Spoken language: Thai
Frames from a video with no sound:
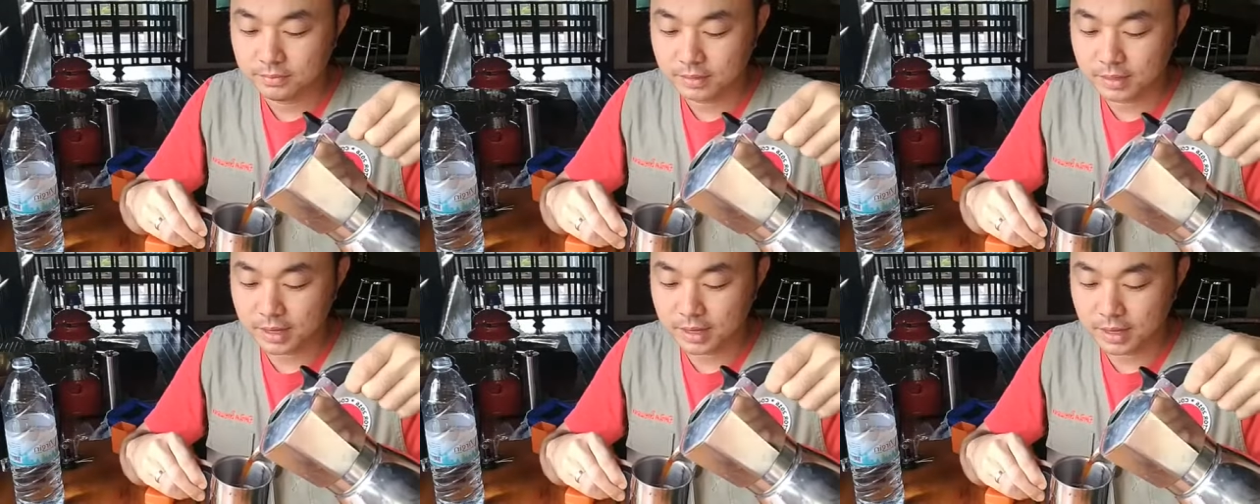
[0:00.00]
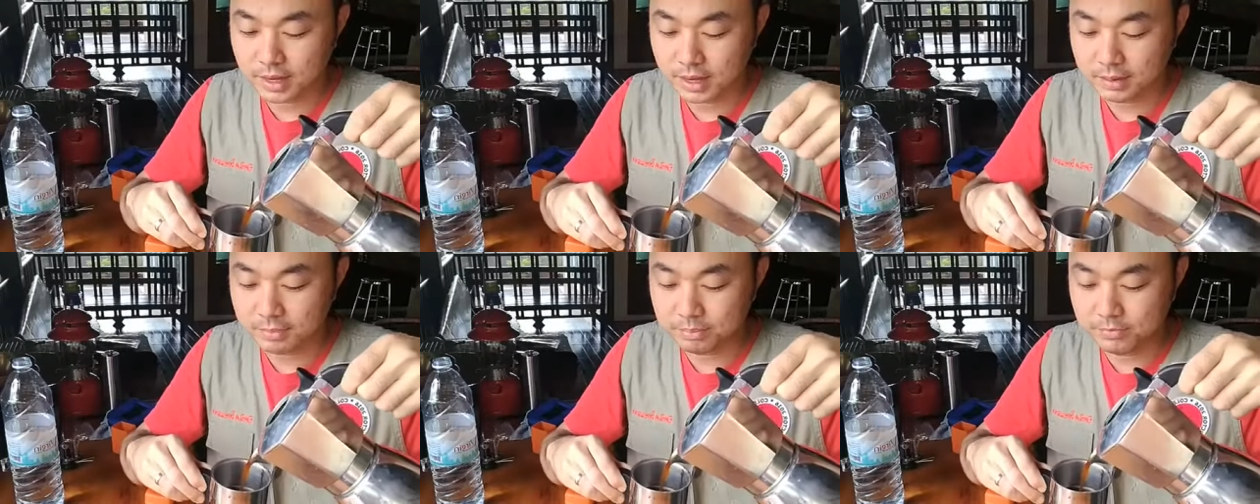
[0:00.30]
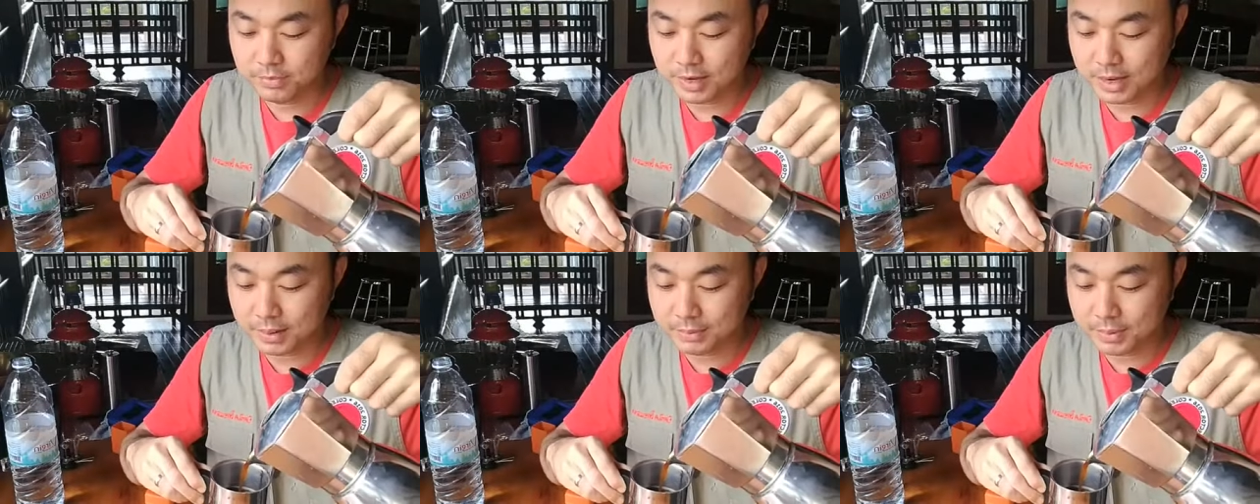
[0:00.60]
นะครับ
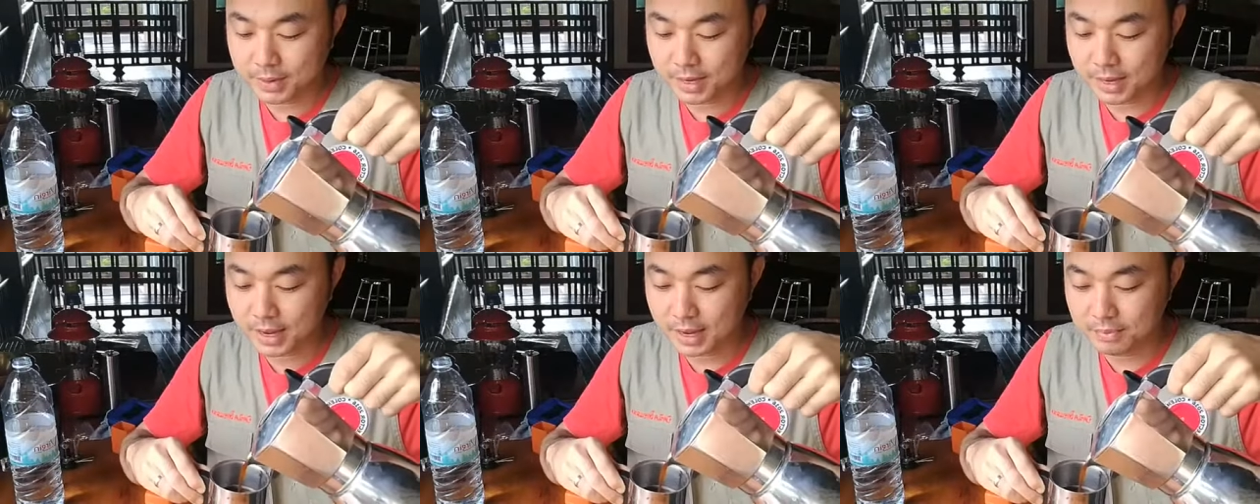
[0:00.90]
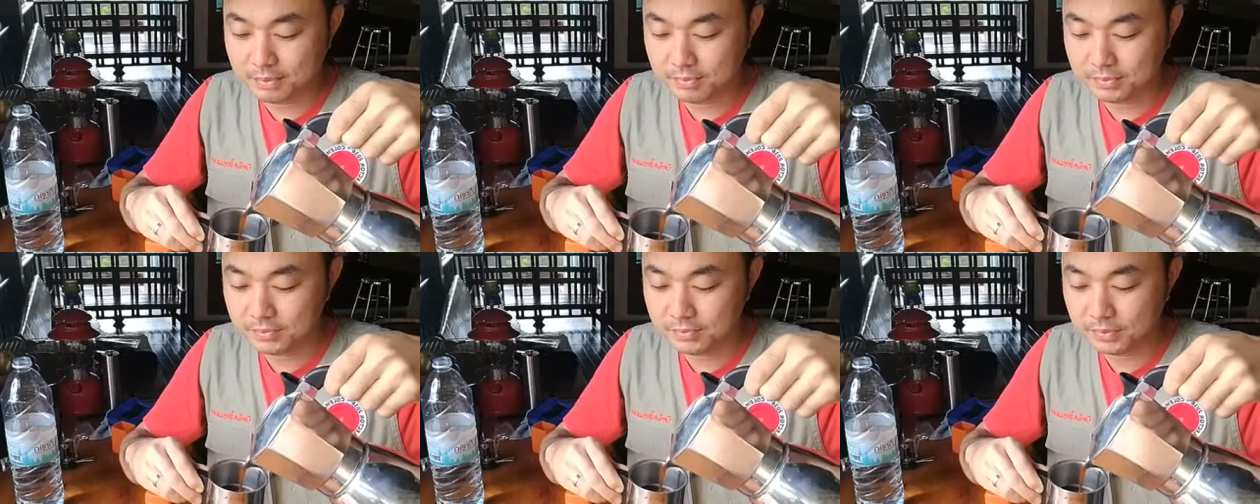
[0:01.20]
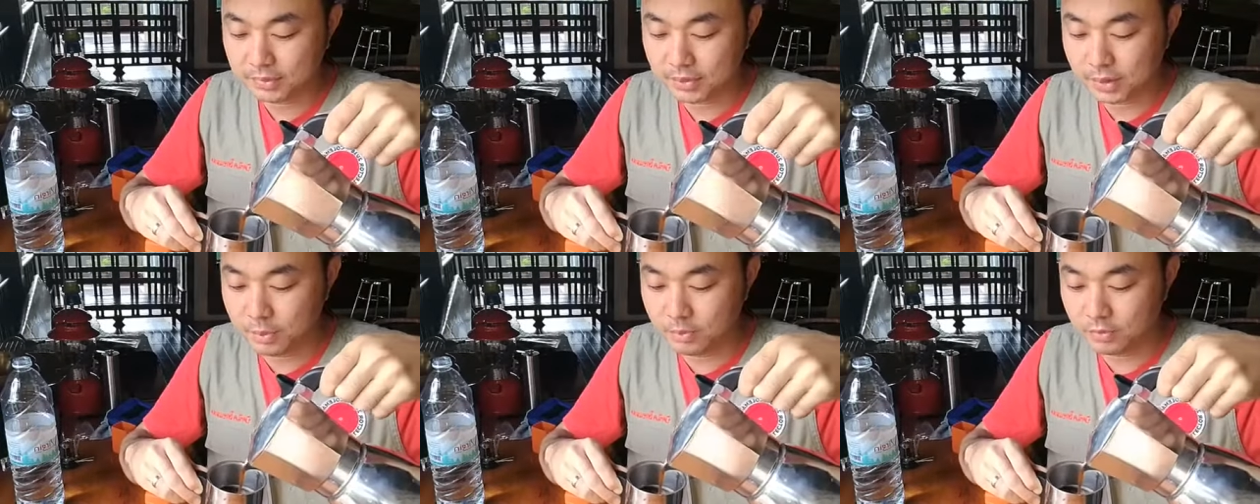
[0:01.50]
เวลาไปแคมป์
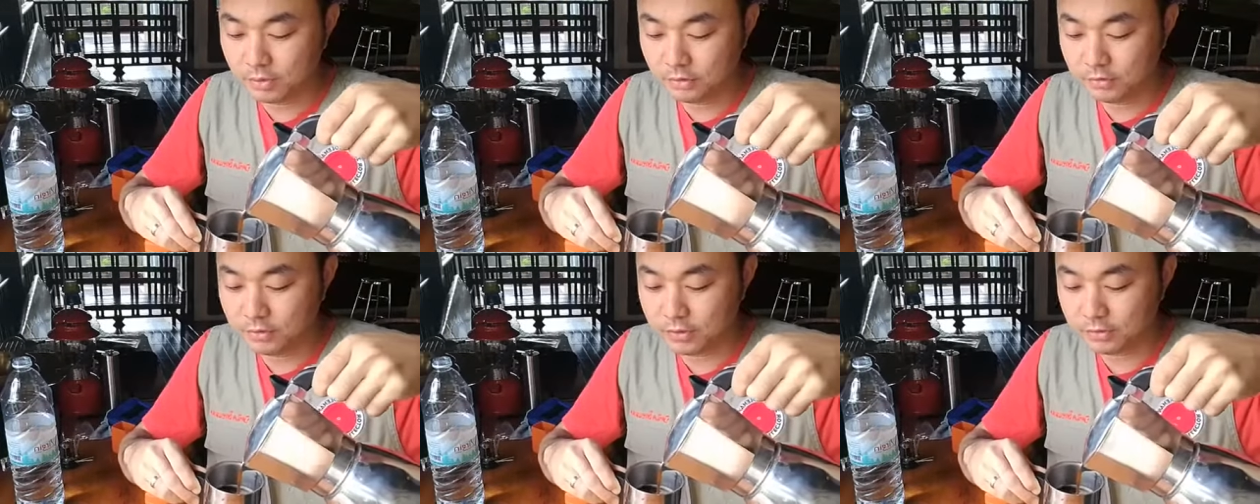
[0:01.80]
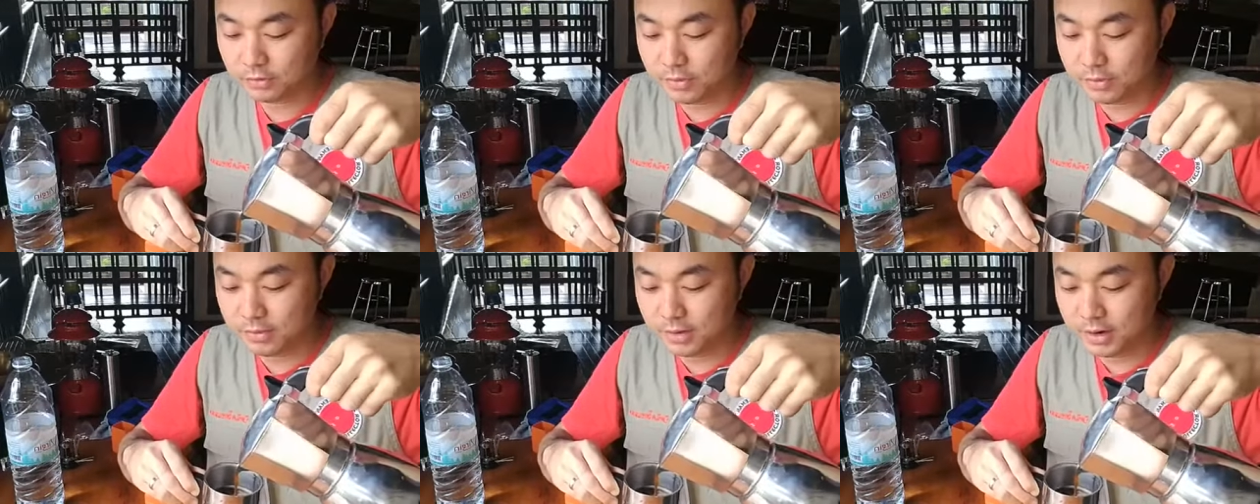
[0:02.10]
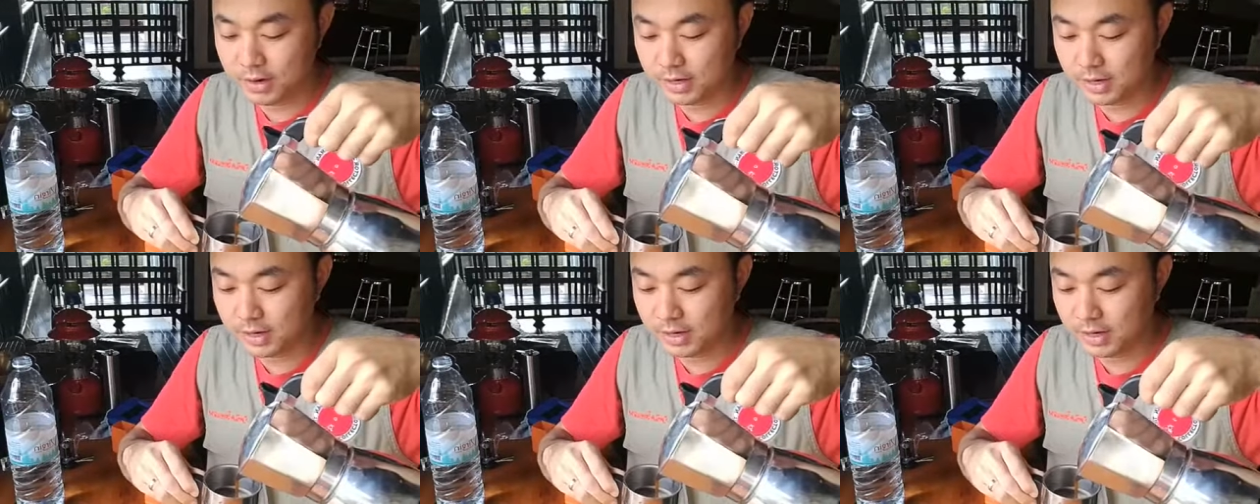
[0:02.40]
แต่ผมต้องฝึกฝีมือ
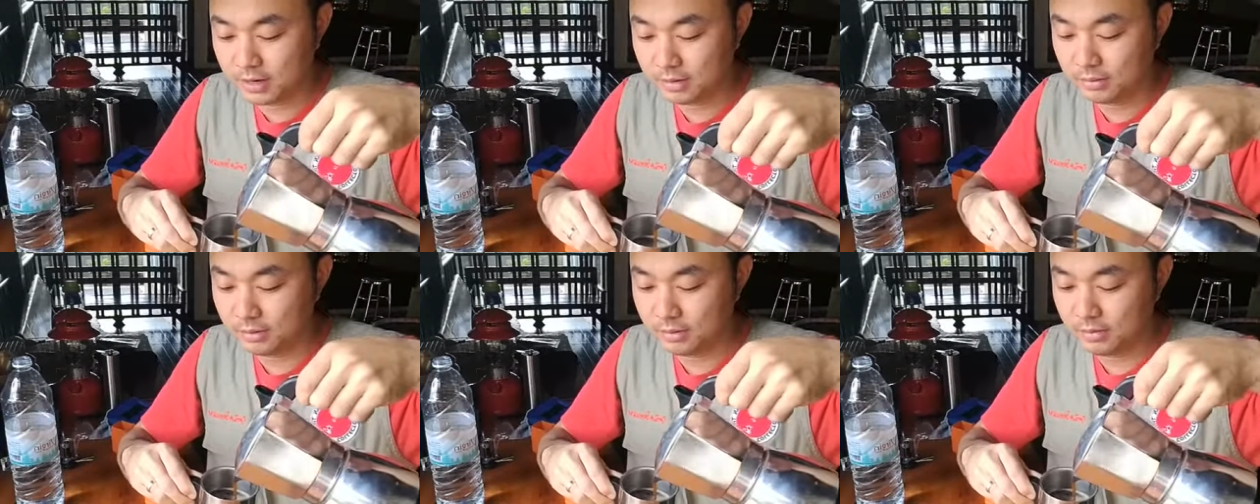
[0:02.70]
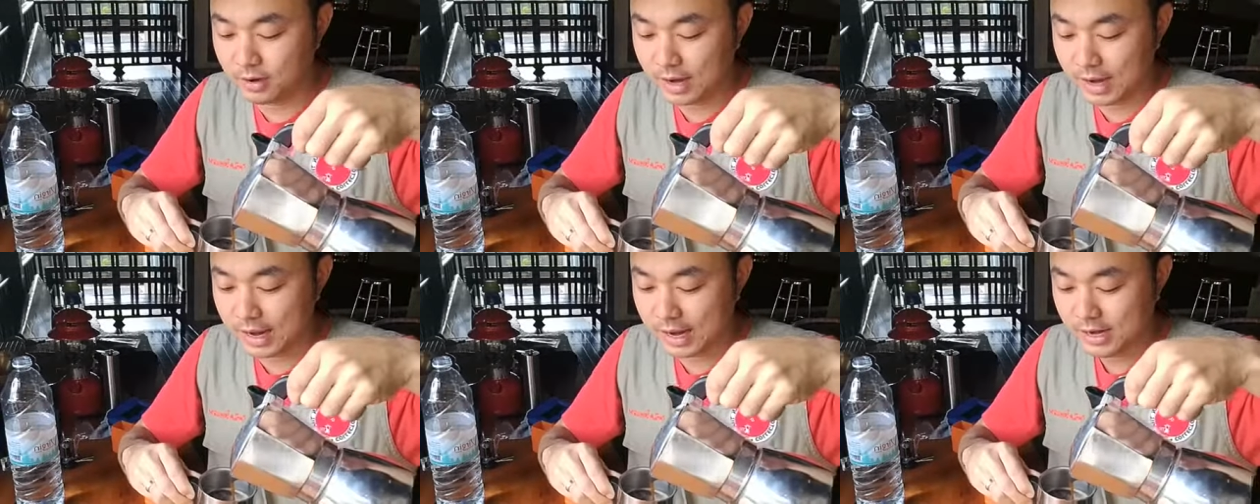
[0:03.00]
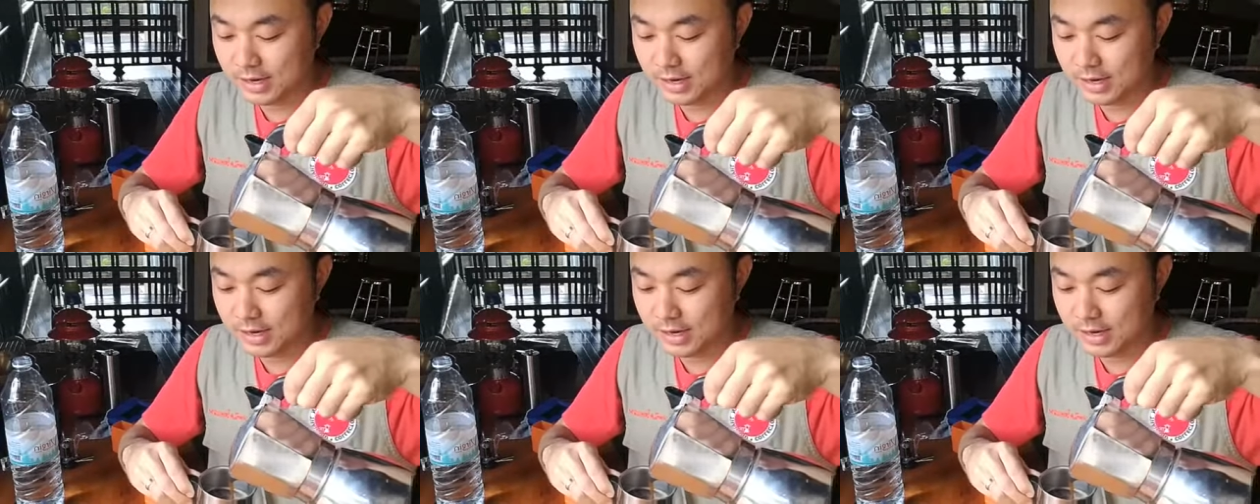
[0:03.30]
อีกนิดนึงเพราะว่า